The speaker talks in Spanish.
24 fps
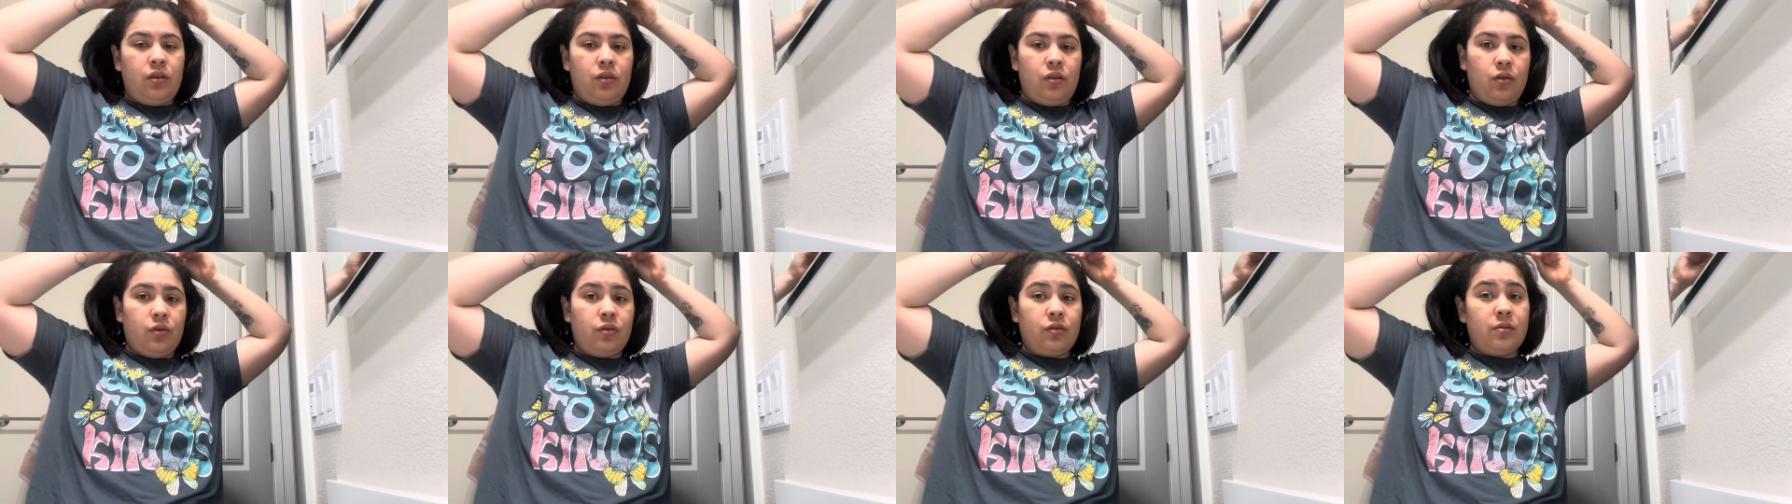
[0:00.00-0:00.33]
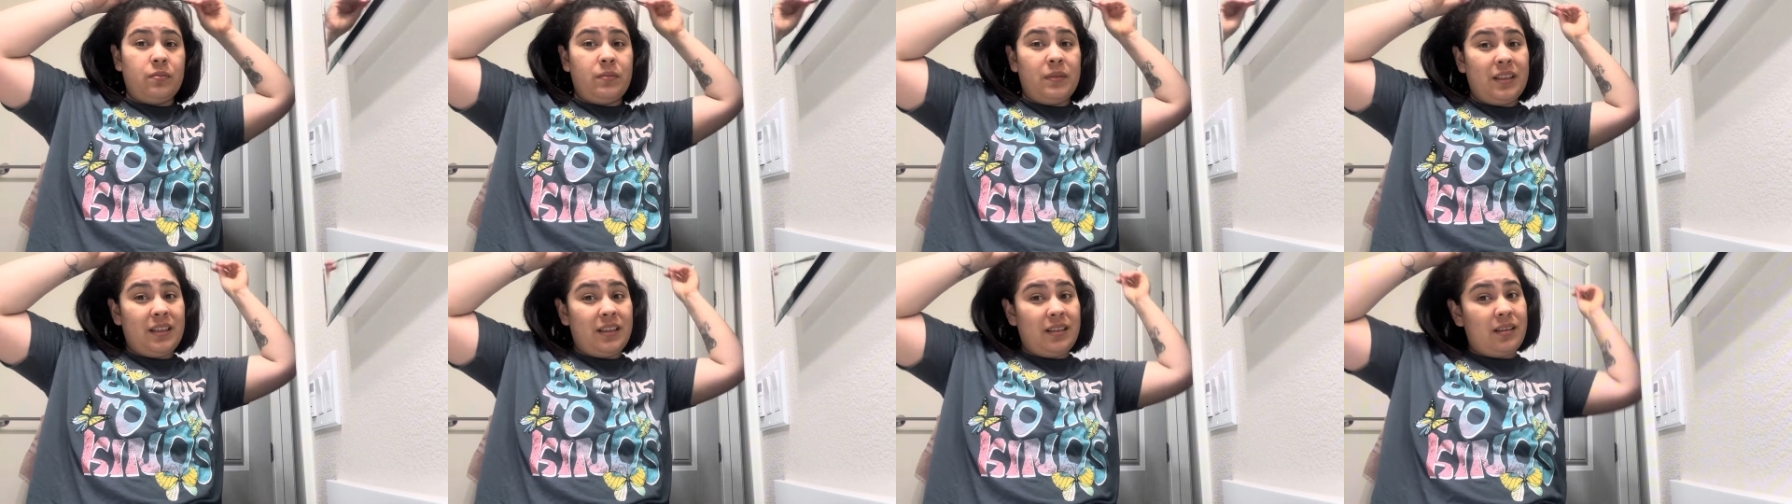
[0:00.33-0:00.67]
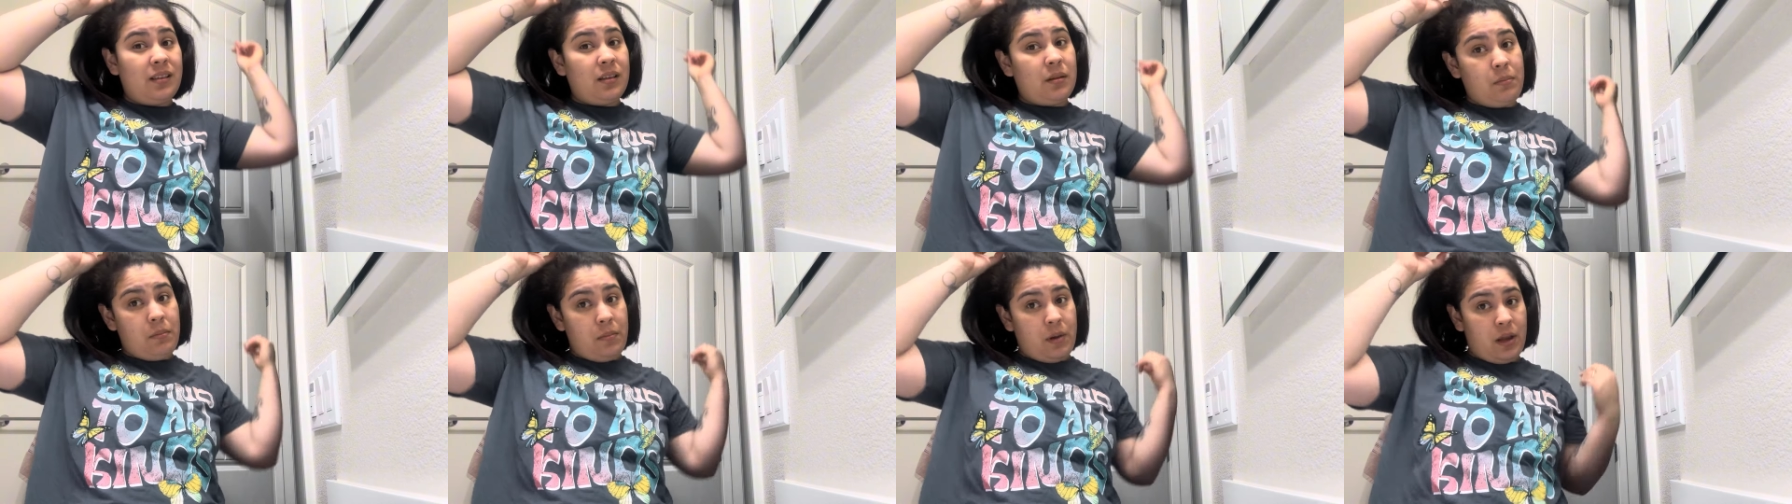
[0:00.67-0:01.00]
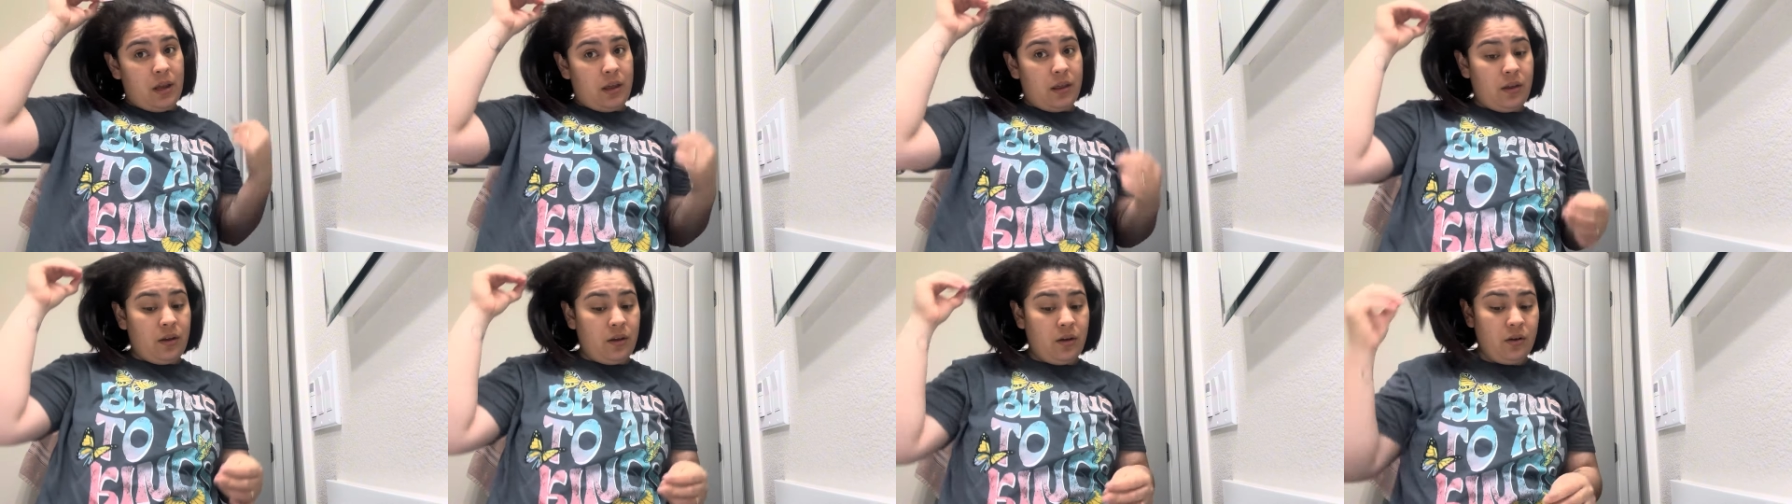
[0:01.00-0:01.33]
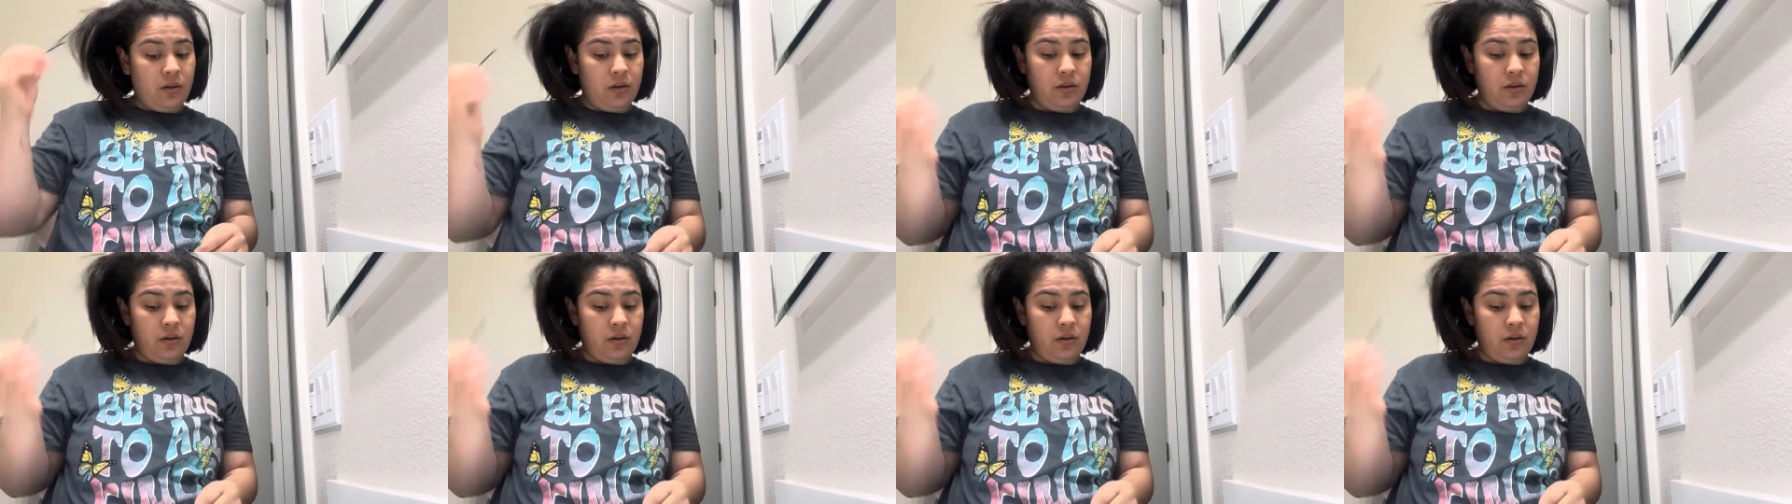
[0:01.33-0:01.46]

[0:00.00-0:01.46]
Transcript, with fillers: dos meses y medio